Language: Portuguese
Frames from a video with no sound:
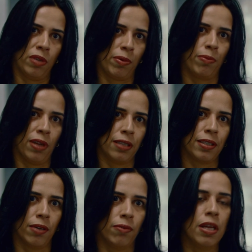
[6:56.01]
da,
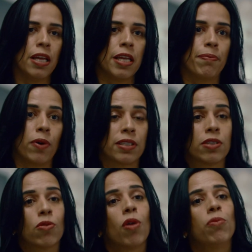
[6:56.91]
população e possa
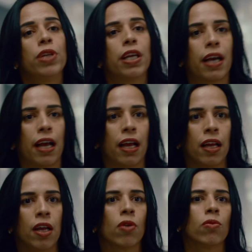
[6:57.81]
se
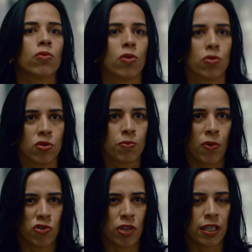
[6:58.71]
comunicar com todos os
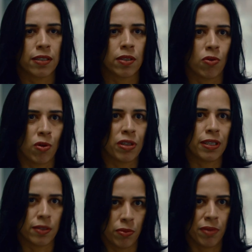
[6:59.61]
pontos de atenção, como a
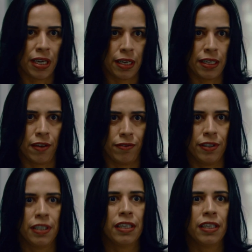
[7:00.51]
atenção primária deve